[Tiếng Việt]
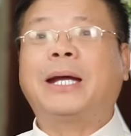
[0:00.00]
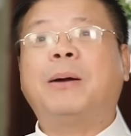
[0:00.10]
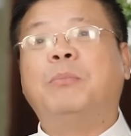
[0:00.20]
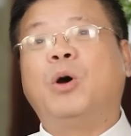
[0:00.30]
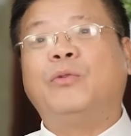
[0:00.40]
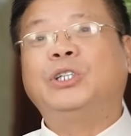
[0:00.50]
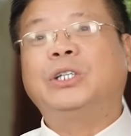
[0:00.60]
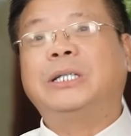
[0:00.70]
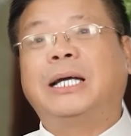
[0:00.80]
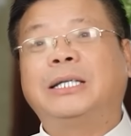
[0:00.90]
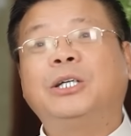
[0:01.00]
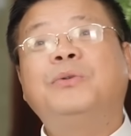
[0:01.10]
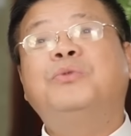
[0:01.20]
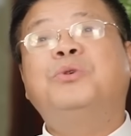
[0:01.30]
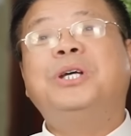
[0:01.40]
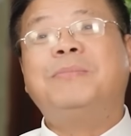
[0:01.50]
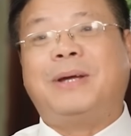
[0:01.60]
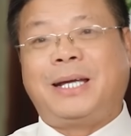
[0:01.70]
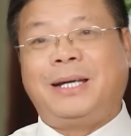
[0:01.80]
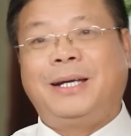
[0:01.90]
mái cặp bồ và cho rằng là cho nó vui
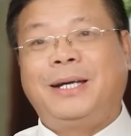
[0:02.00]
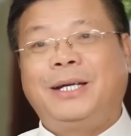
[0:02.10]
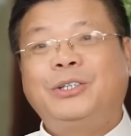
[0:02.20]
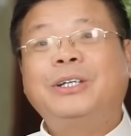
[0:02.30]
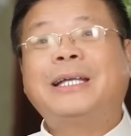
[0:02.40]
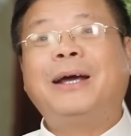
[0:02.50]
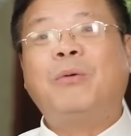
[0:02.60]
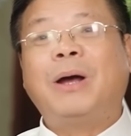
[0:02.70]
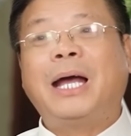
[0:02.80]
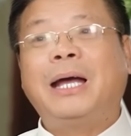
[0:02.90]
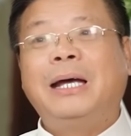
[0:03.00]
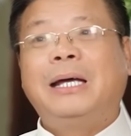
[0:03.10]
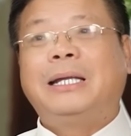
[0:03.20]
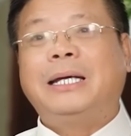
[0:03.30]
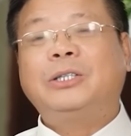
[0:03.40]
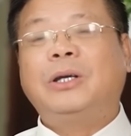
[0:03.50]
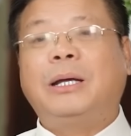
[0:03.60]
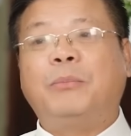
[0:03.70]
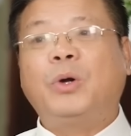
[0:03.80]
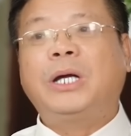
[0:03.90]
mà, cho nó thăng hoa. Thế cho
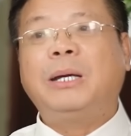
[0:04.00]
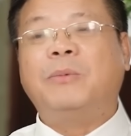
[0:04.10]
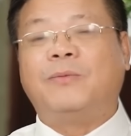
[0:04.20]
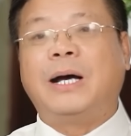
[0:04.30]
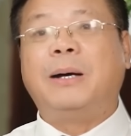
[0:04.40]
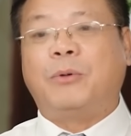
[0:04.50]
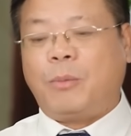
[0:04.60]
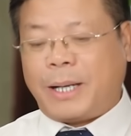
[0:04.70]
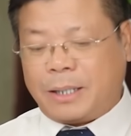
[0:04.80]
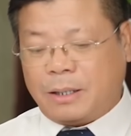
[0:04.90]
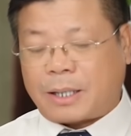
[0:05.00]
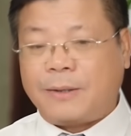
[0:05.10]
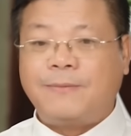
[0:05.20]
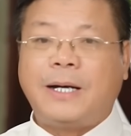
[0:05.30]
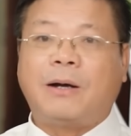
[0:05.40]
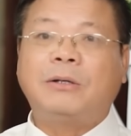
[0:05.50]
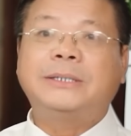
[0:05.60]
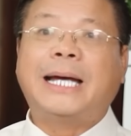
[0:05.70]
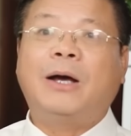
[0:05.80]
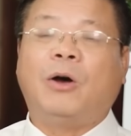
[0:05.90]
là mỗi khi mà vợ mà có bắt được hay vợ có
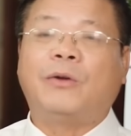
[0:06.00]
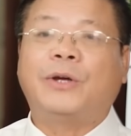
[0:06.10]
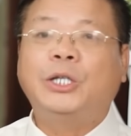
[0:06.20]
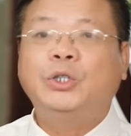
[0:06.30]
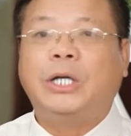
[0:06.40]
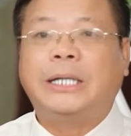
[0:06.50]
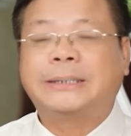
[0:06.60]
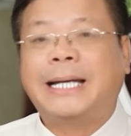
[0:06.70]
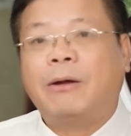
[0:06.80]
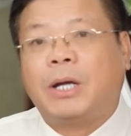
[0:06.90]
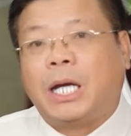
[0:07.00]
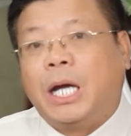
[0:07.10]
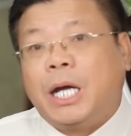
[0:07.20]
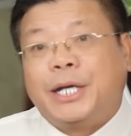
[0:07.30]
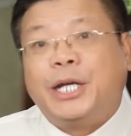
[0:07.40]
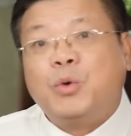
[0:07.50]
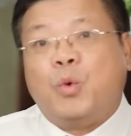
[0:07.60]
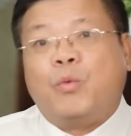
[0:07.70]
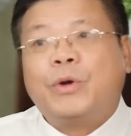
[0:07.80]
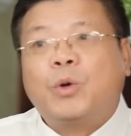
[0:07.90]
tra hỏi về cái chuyện là sao lại đi
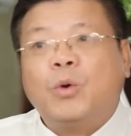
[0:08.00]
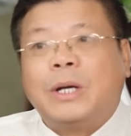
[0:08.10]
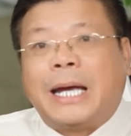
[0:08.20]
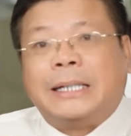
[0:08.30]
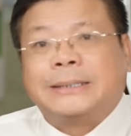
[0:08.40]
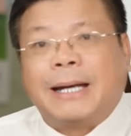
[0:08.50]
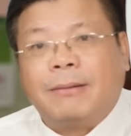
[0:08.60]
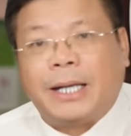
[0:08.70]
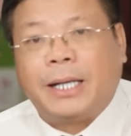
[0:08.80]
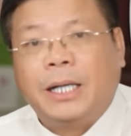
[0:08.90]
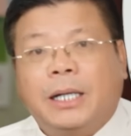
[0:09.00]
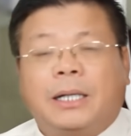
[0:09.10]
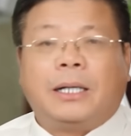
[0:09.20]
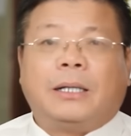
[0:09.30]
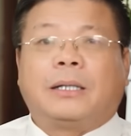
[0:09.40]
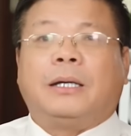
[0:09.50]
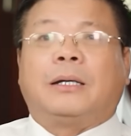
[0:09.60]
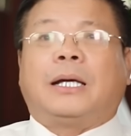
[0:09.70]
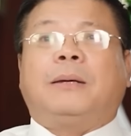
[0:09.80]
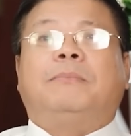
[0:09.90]
ngủ với cô này, sao lại
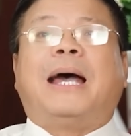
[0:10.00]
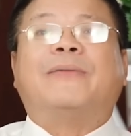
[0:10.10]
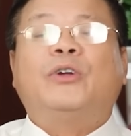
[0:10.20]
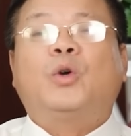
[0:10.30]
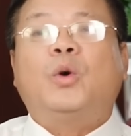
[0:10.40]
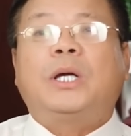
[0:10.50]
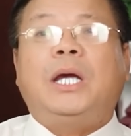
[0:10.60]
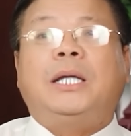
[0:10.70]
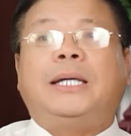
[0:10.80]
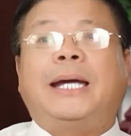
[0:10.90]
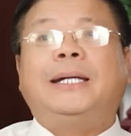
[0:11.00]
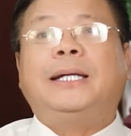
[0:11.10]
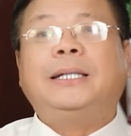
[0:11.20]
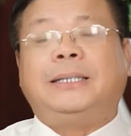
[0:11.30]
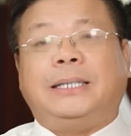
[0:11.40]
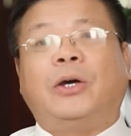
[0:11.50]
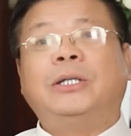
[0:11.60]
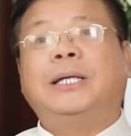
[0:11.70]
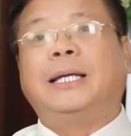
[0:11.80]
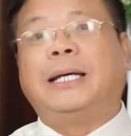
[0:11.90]
kết bạn với cô kia, thì anh ấy chỉ
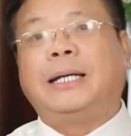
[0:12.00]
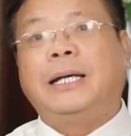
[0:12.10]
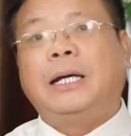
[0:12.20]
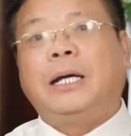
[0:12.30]
nói rằng là